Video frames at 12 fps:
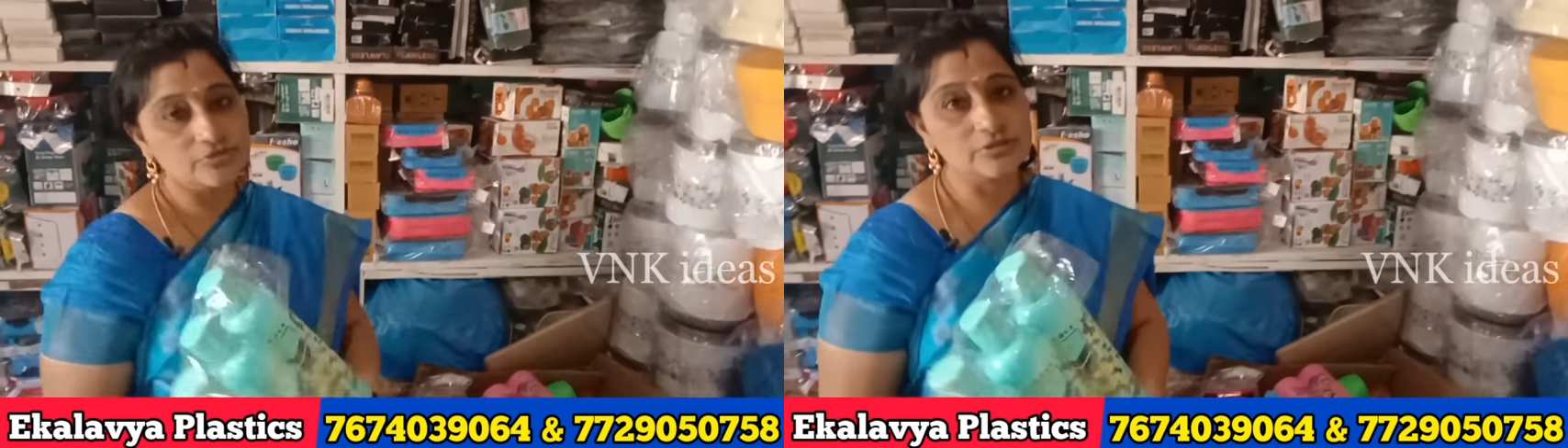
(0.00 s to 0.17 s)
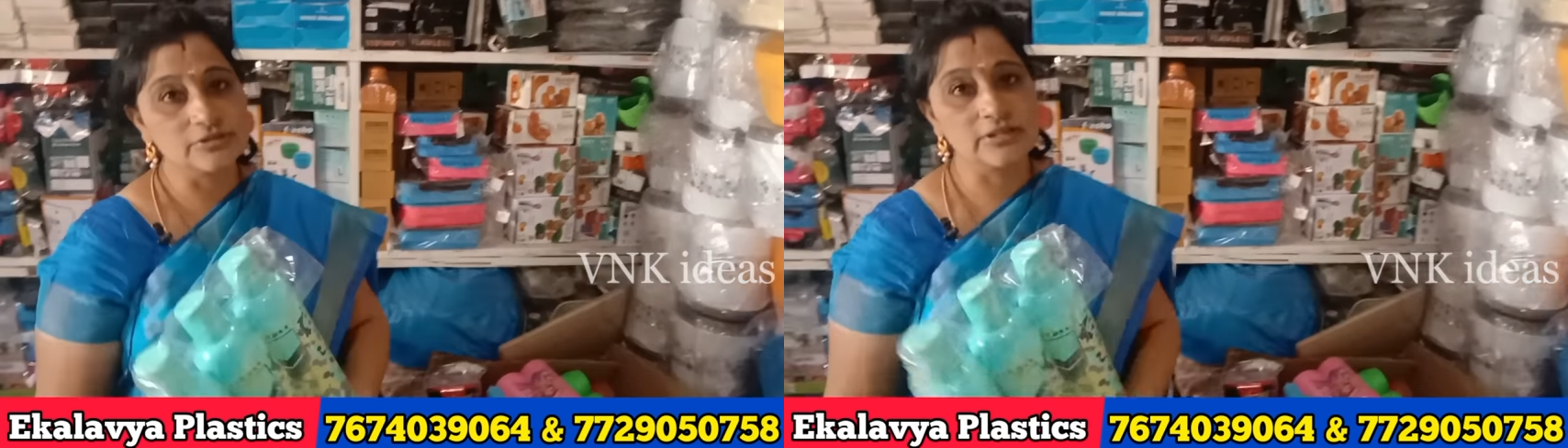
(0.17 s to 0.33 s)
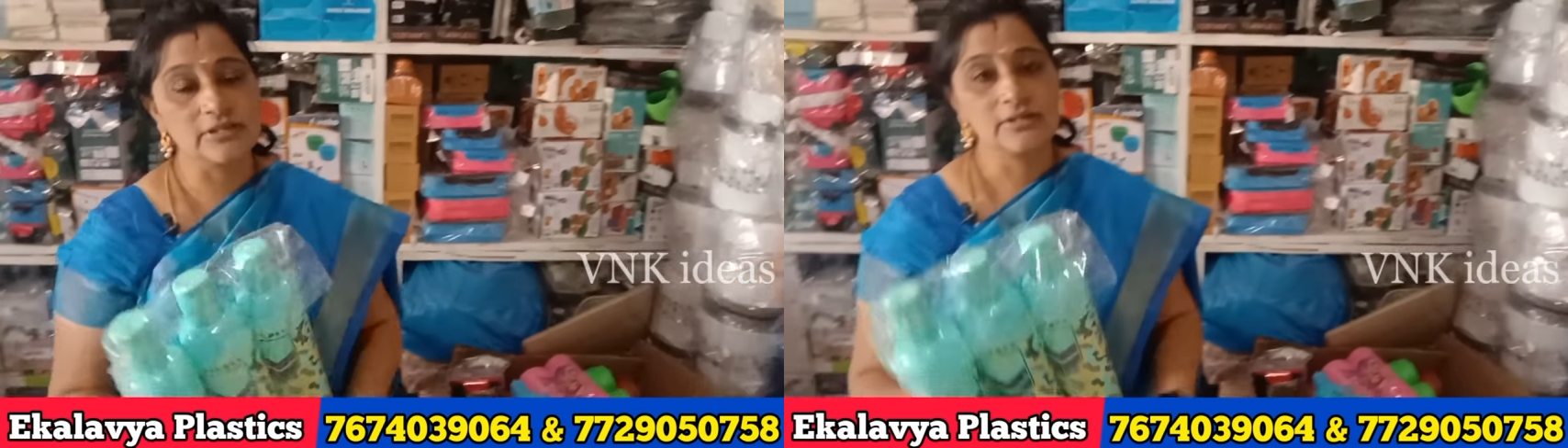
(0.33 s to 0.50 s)

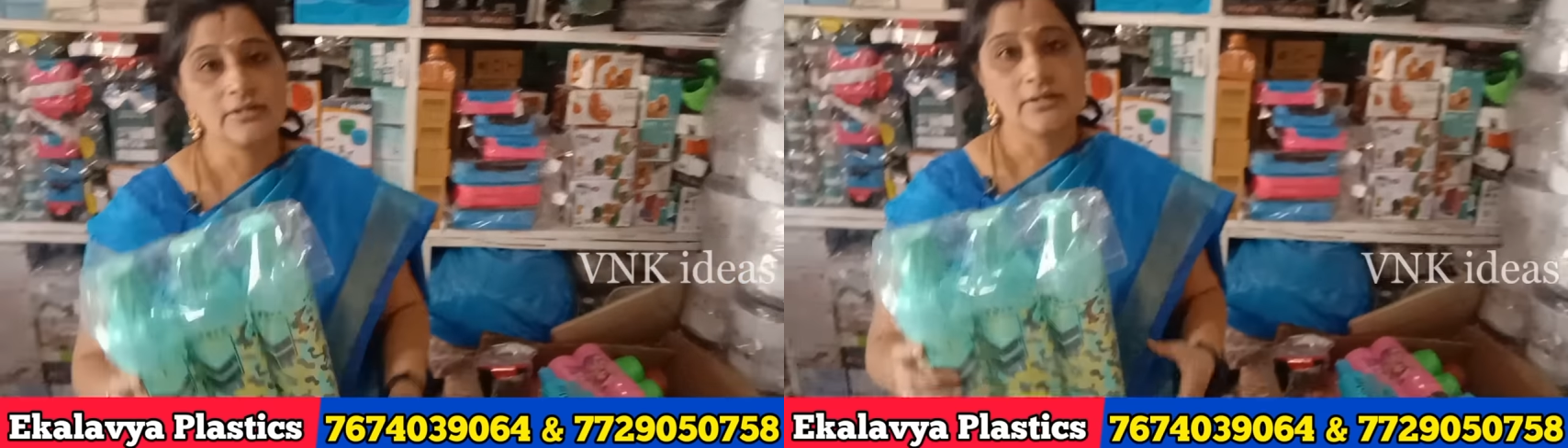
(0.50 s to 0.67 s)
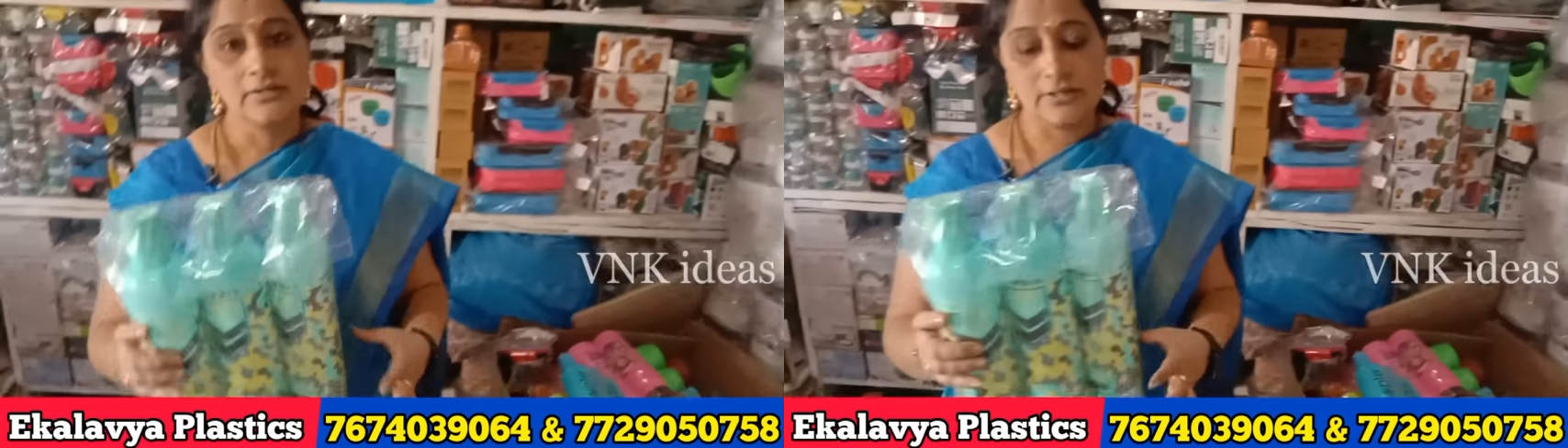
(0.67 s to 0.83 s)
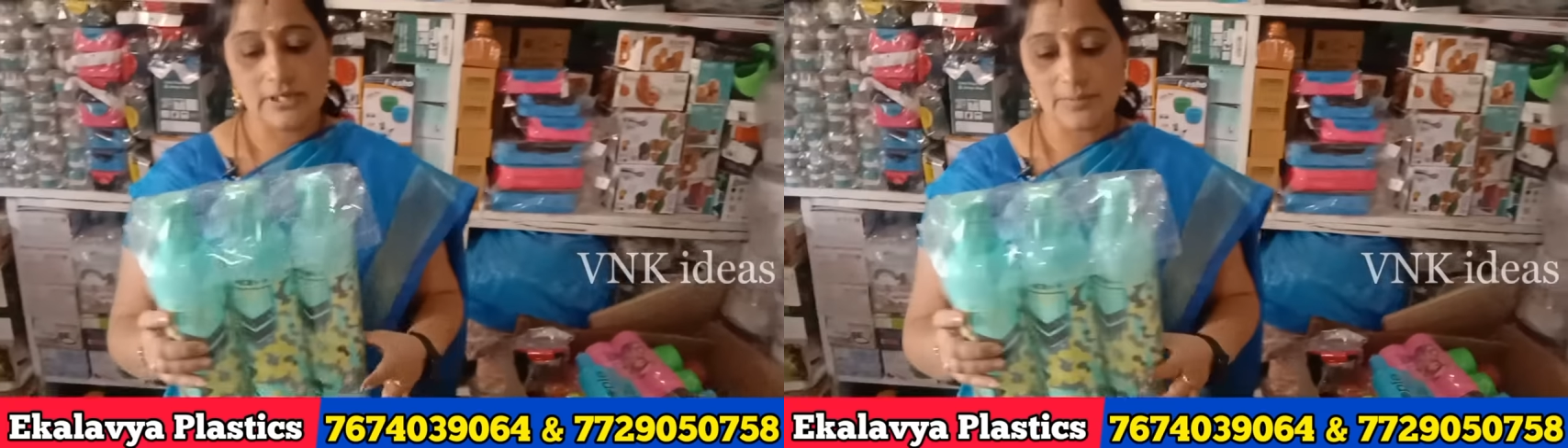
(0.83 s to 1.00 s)
ఉంటుంది
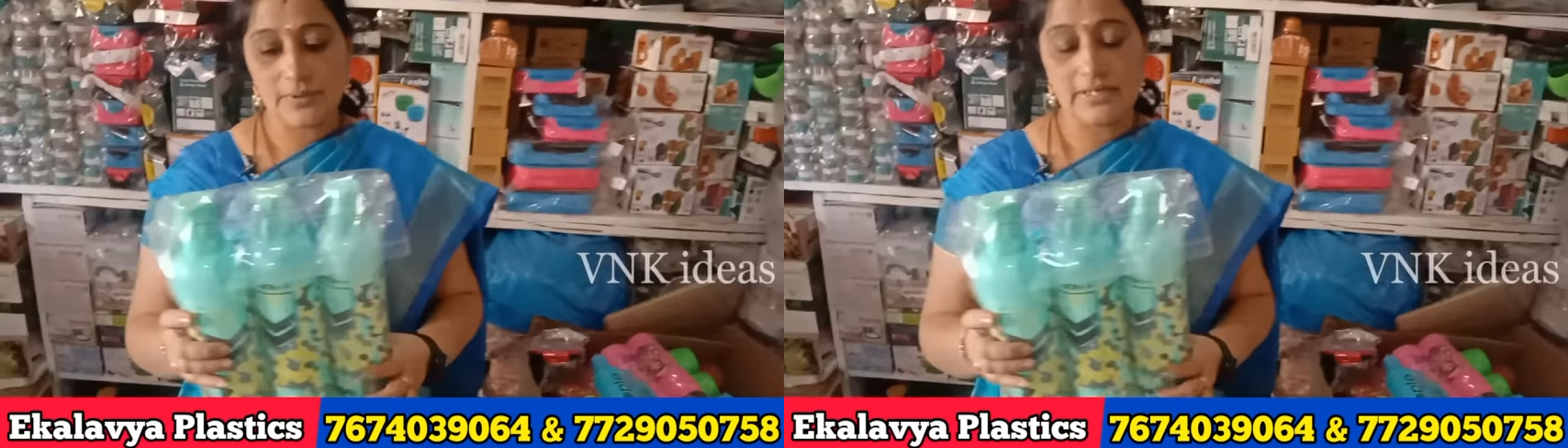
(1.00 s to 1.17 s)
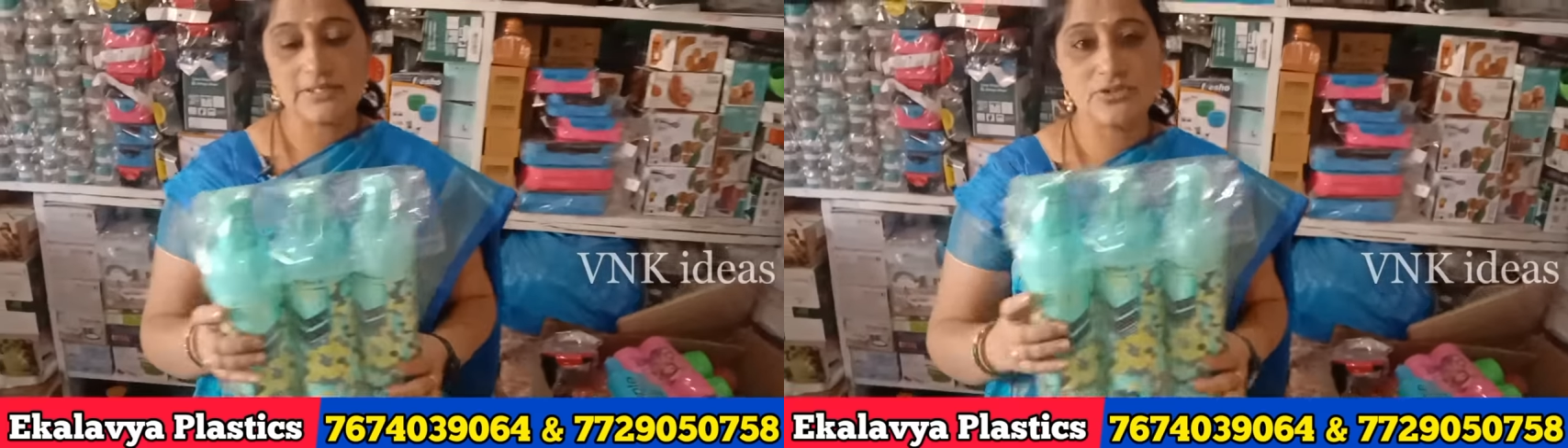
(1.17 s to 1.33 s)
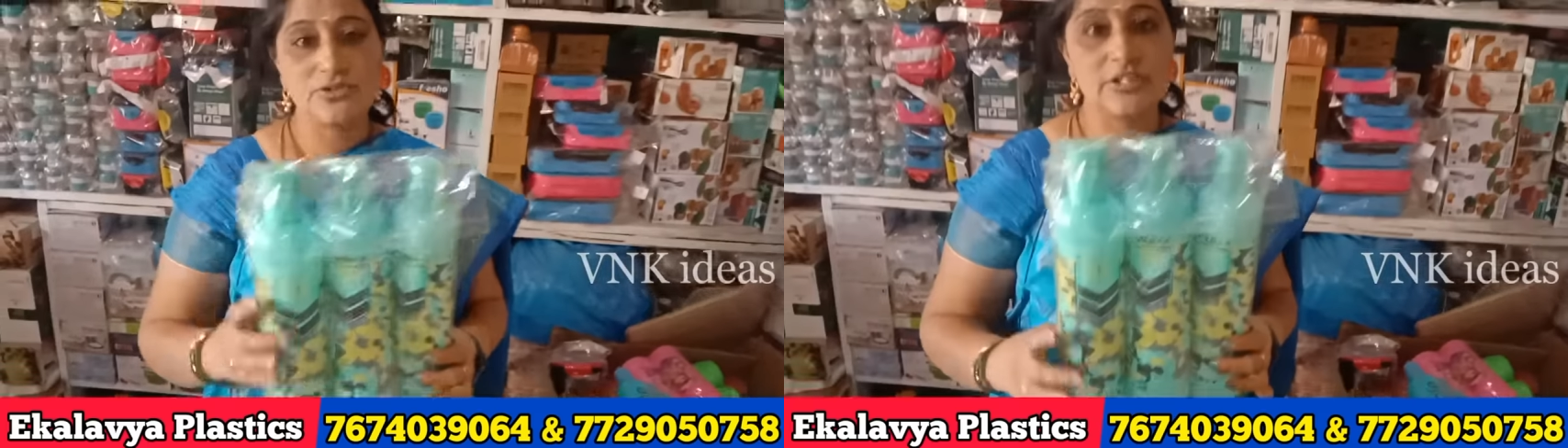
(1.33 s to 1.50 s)
దీని
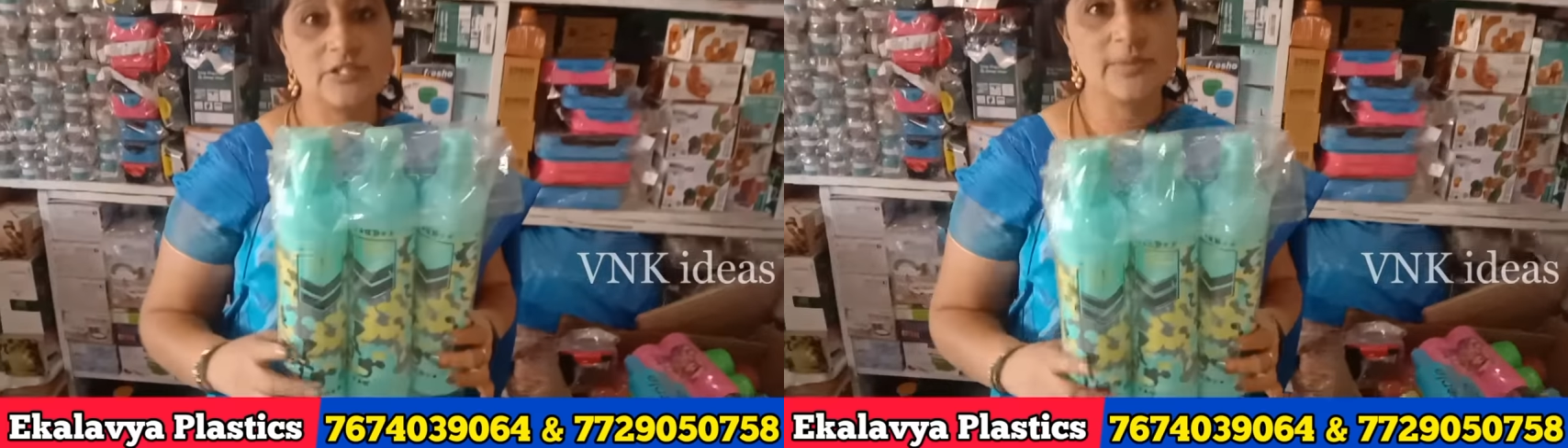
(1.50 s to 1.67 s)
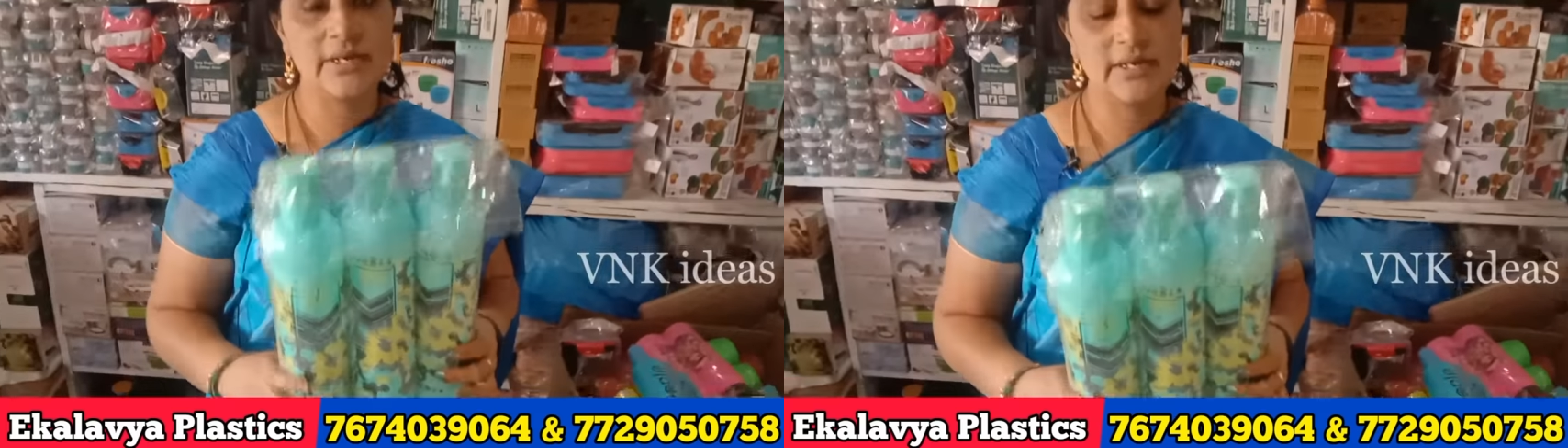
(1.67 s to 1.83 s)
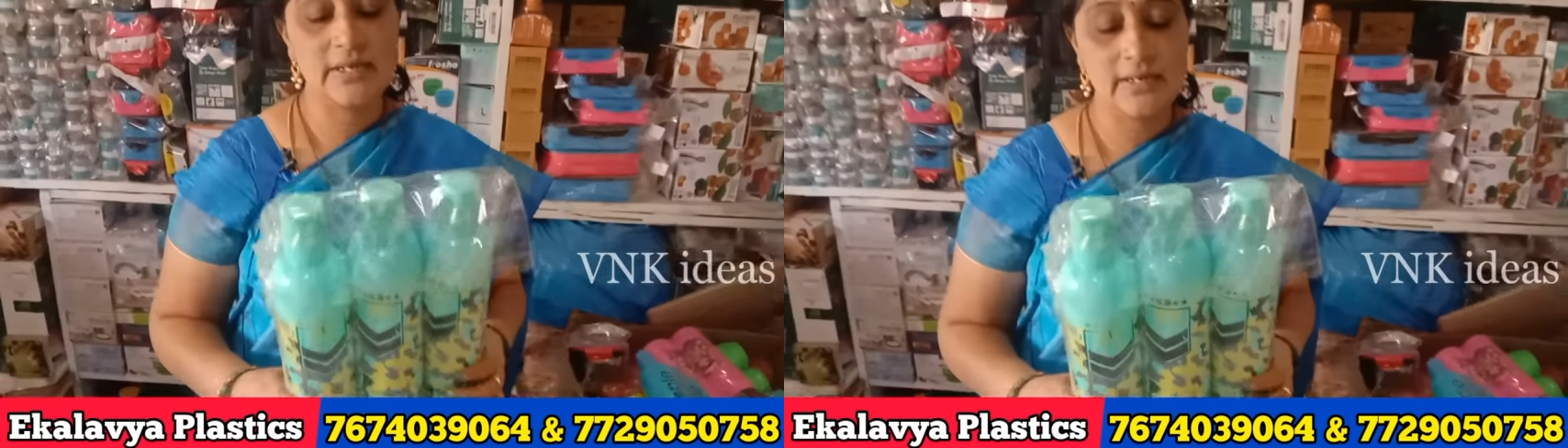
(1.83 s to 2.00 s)
ప్రైస్ వచ్చేసి
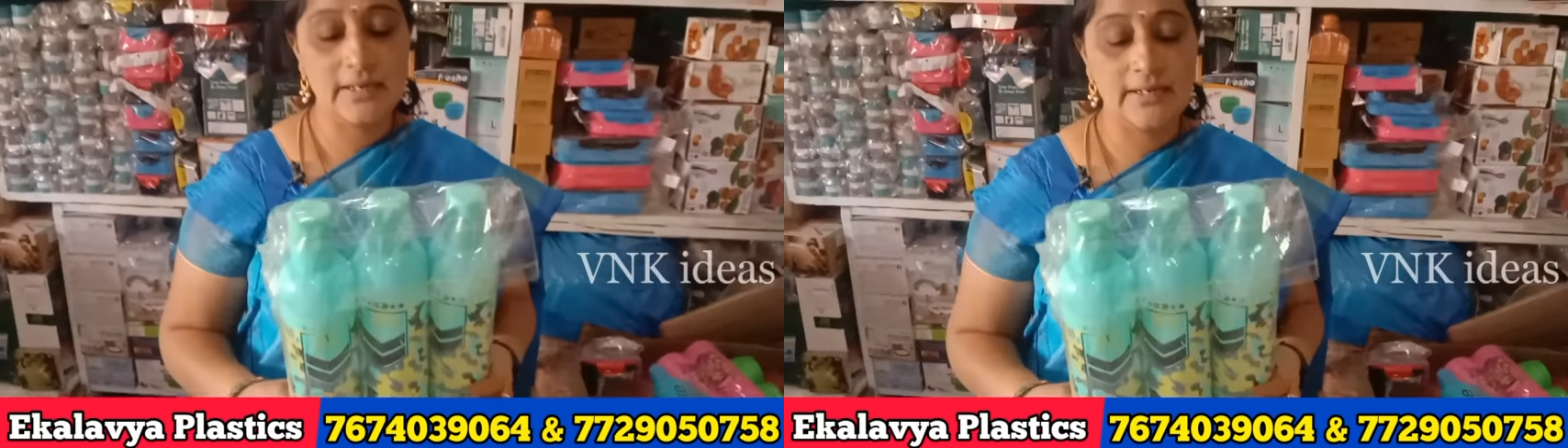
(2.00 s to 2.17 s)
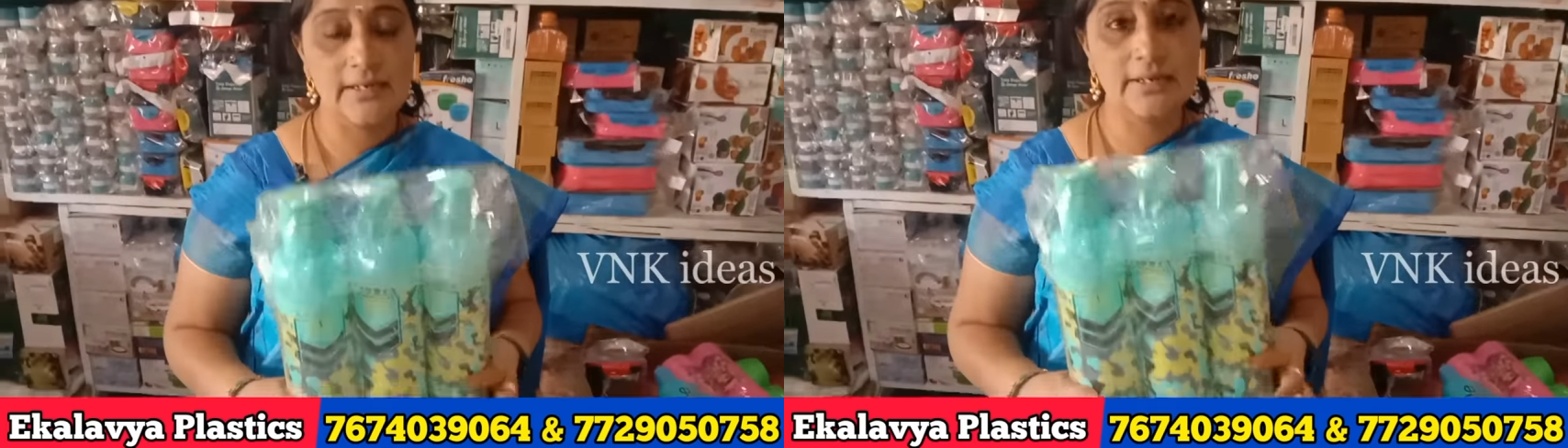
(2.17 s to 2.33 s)
మనకి ఎయిటీ